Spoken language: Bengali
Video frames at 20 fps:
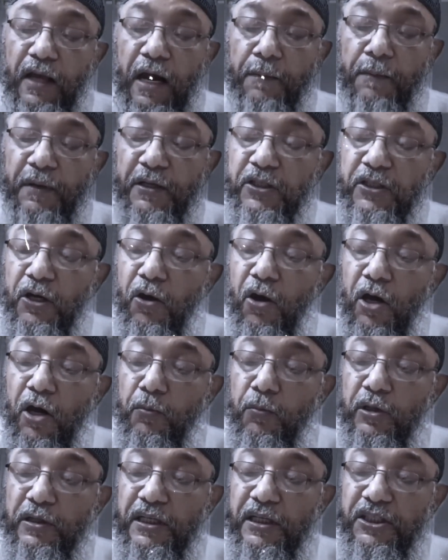আমরা যদি গড
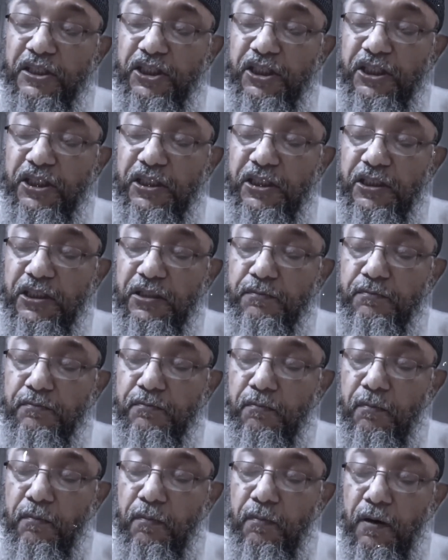বলতে জি
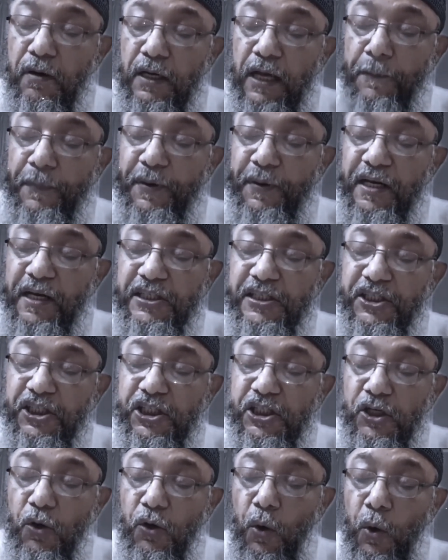ক্যাপিটাল
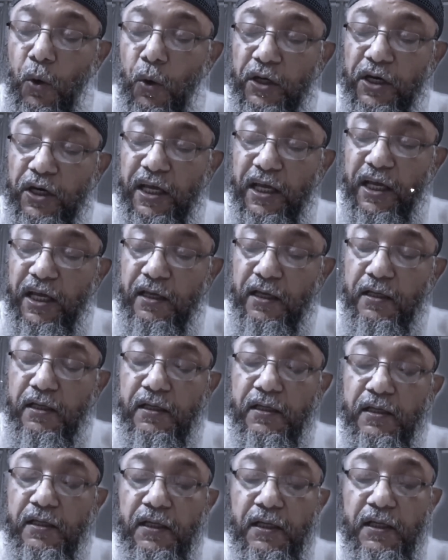জি ও ডি
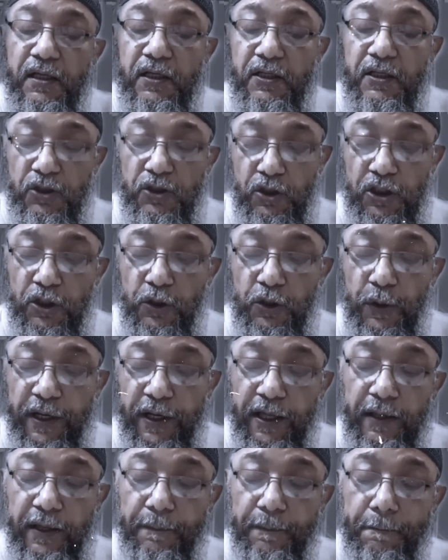যদি
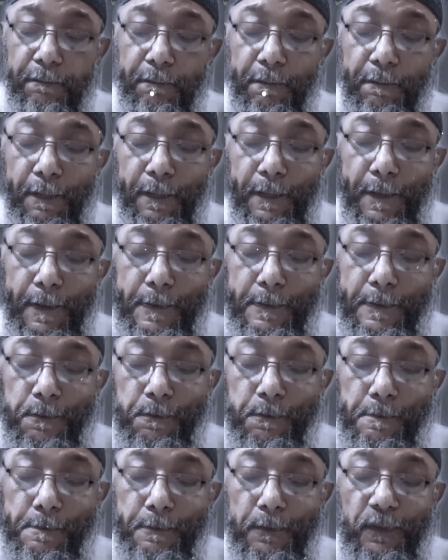ধরি
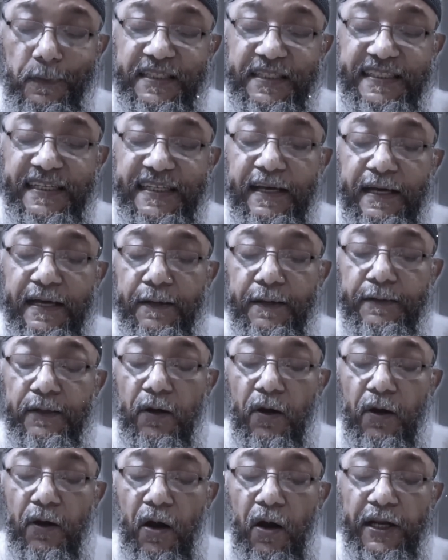যেটা
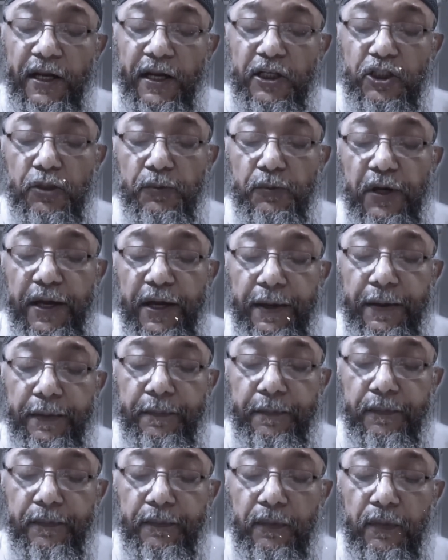অনেক সময়ে
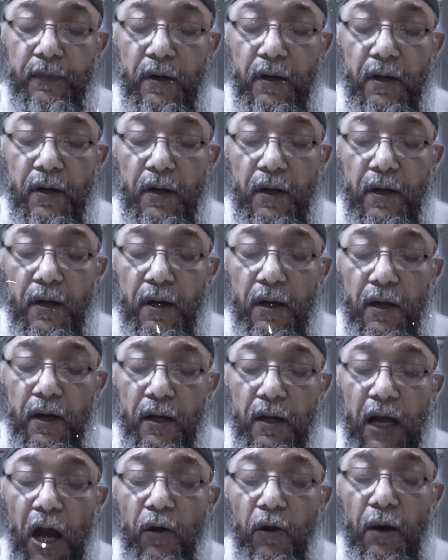
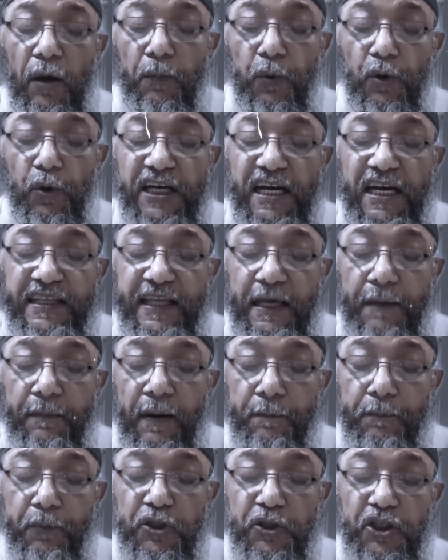কাউকে বোঝাইতে
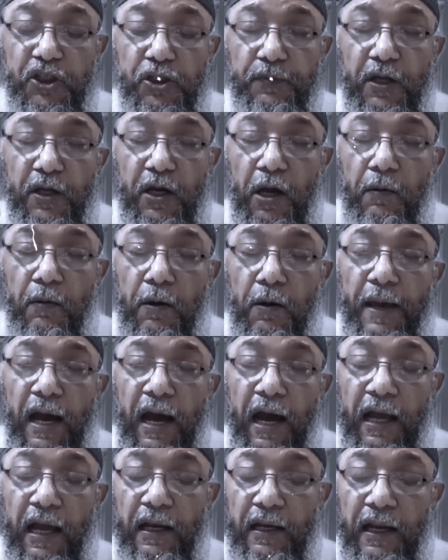বা প্রতিশব্দের অভাবে
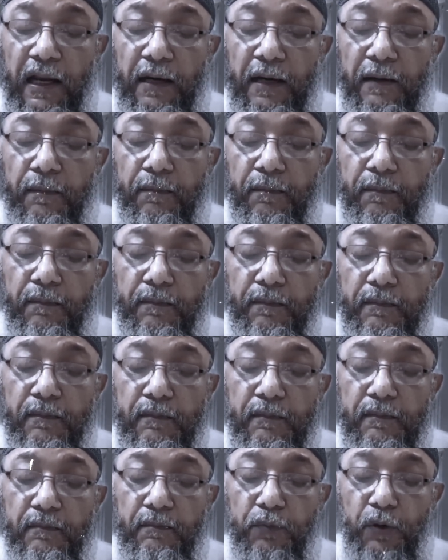আল্লাহর
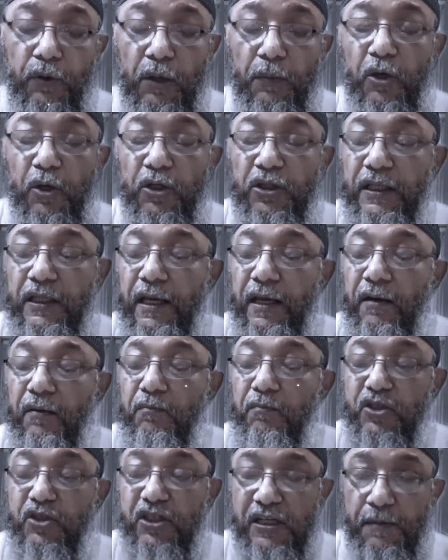পরিবর্তে
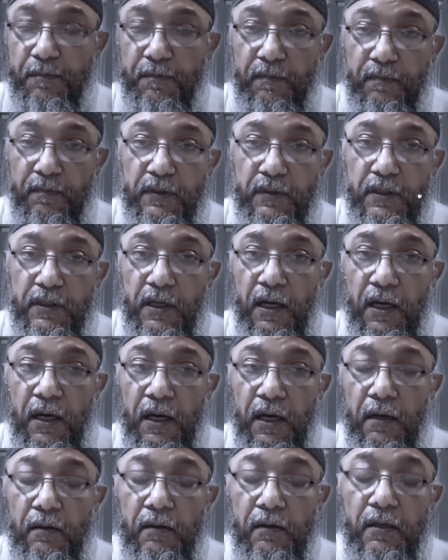মুসলিম
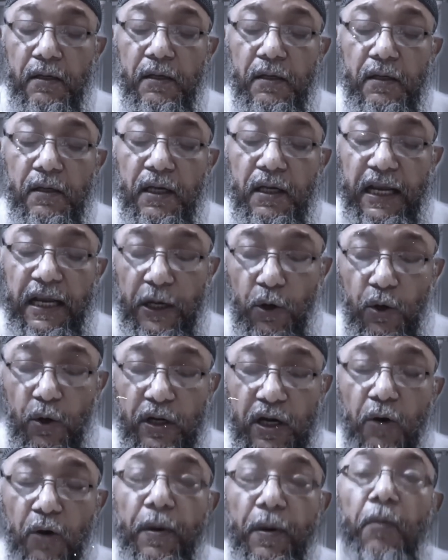লেখকরাও